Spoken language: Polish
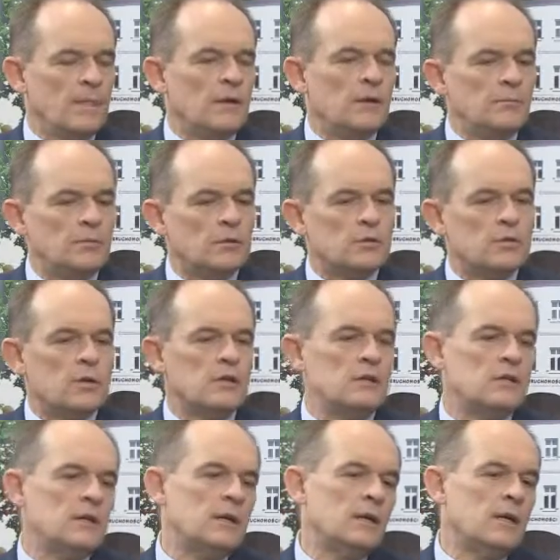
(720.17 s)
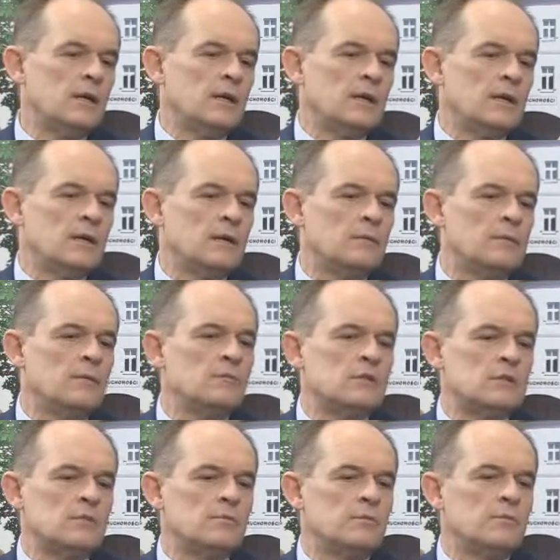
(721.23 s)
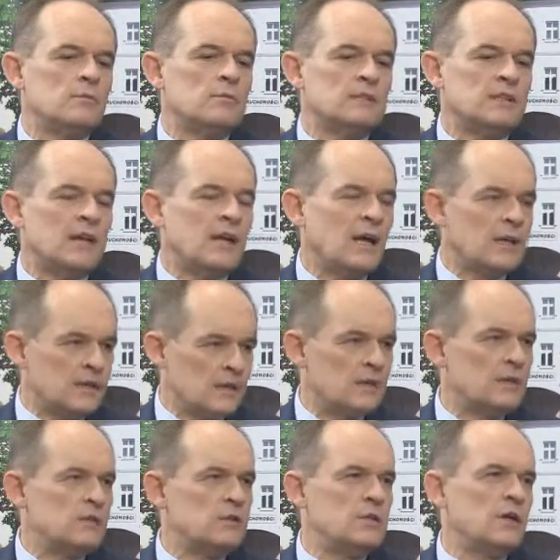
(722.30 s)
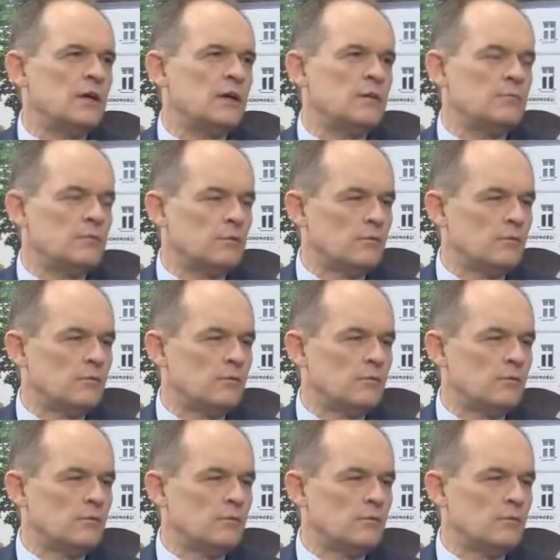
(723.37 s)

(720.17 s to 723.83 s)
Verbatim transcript: No i po trzecie, mimo że był ustalany dzień,